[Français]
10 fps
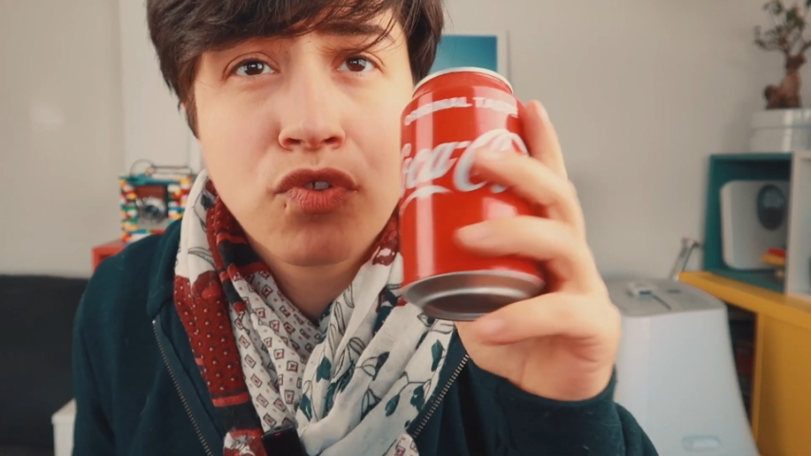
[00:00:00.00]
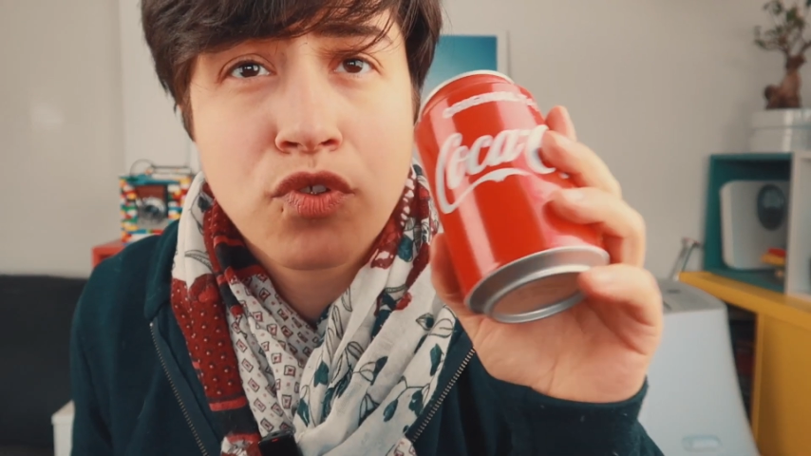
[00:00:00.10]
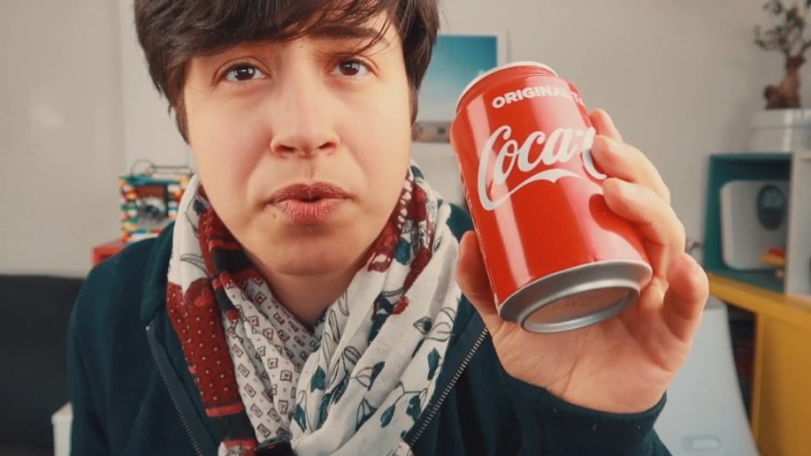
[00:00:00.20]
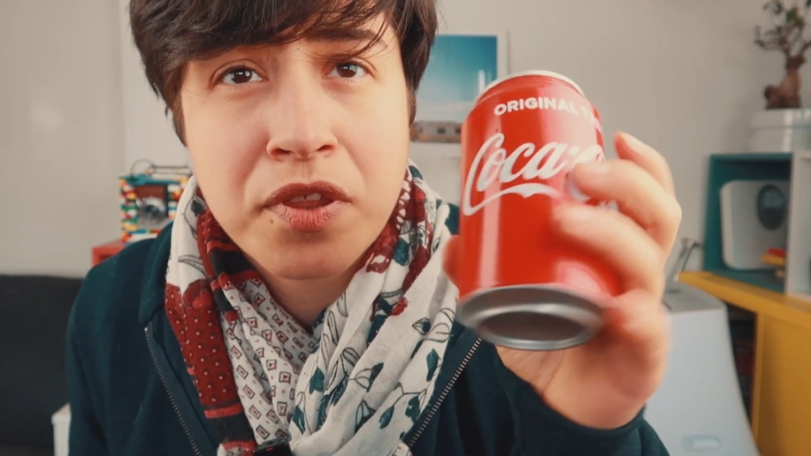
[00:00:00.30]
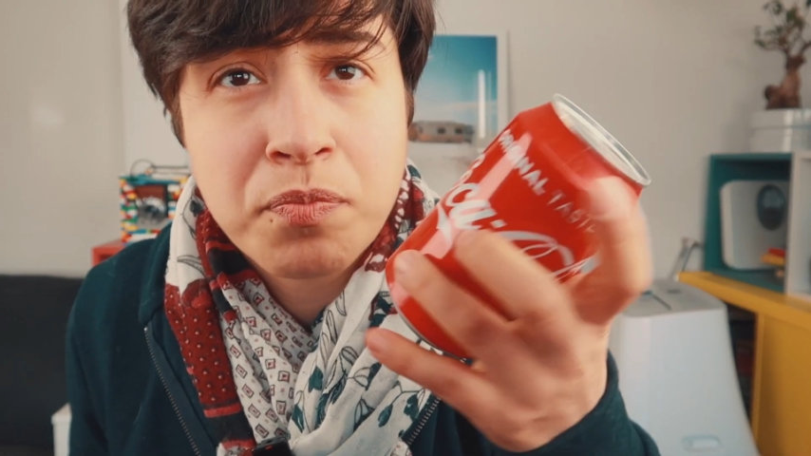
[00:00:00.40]
ne
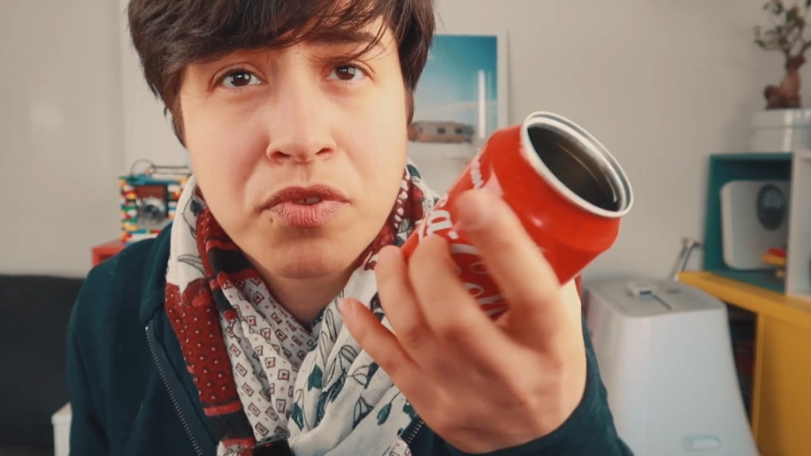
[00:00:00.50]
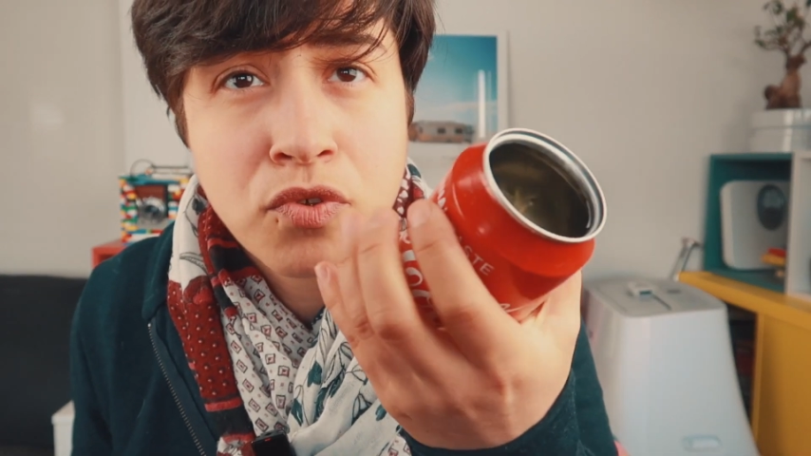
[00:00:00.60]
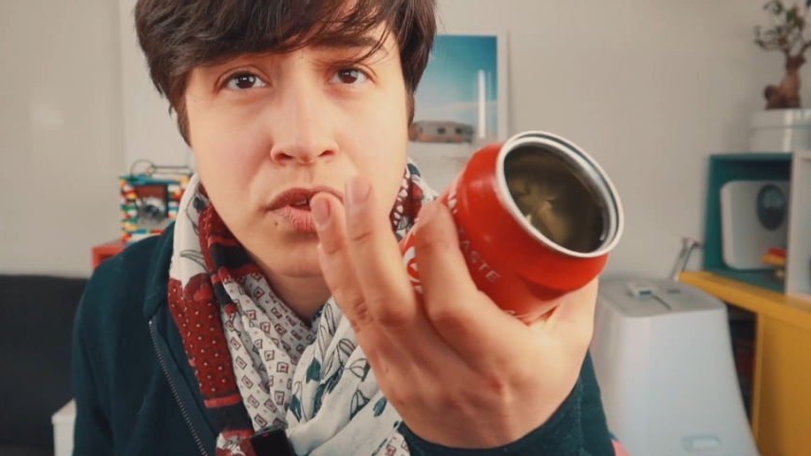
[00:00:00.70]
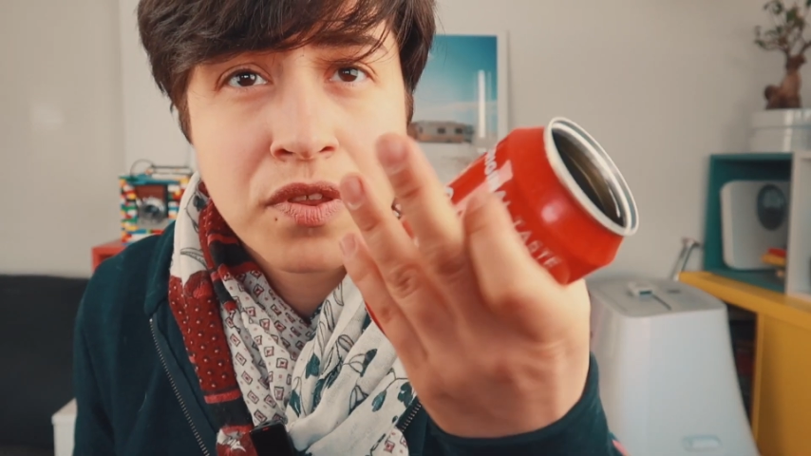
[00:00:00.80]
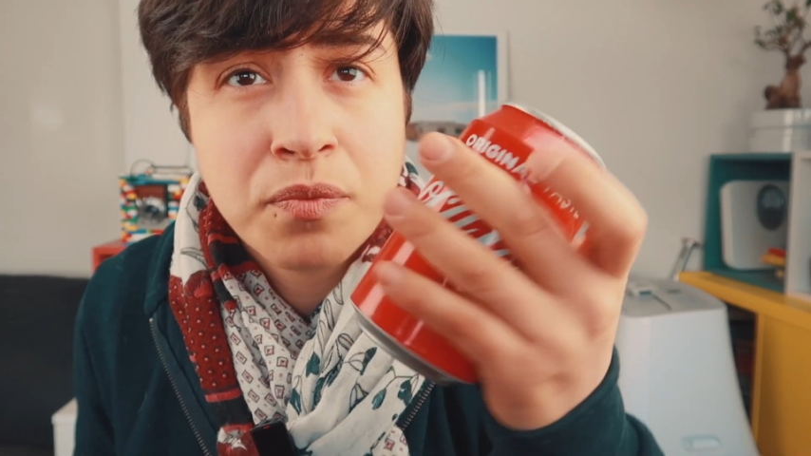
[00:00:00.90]
suis pas
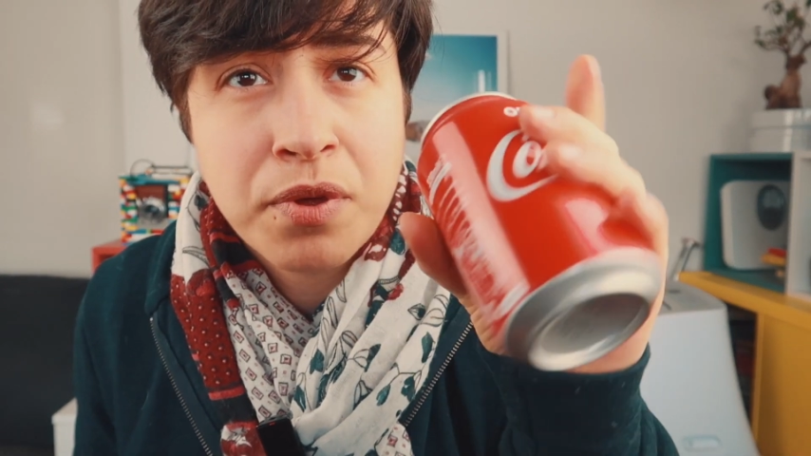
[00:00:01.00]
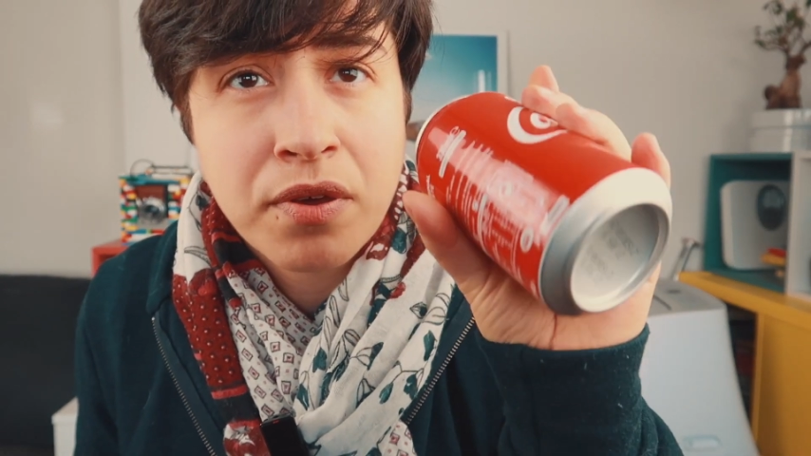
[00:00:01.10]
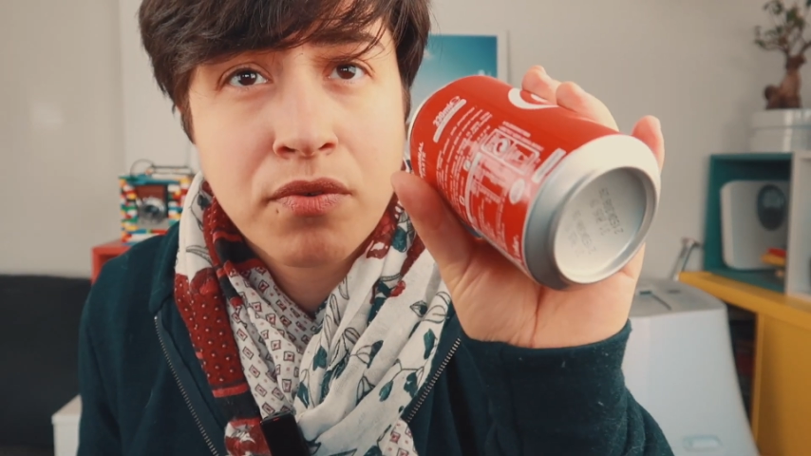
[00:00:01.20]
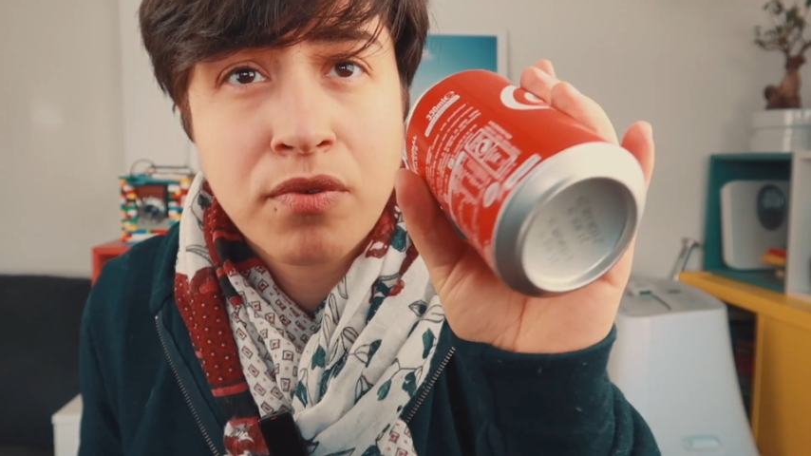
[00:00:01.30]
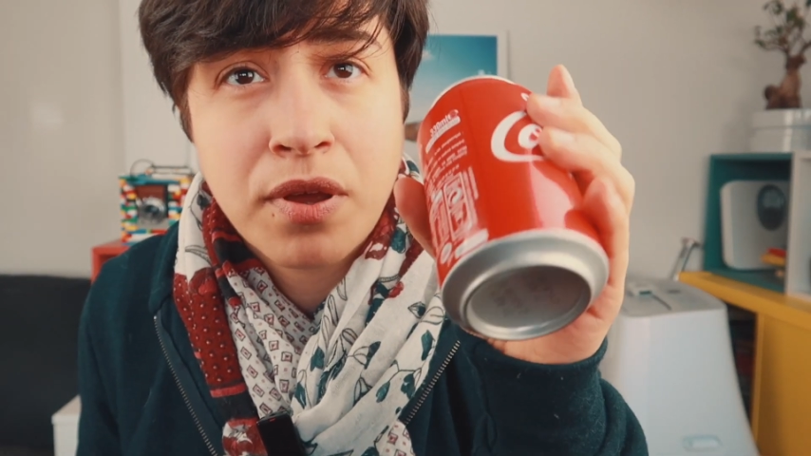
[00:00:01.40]
sponsorisée par euh,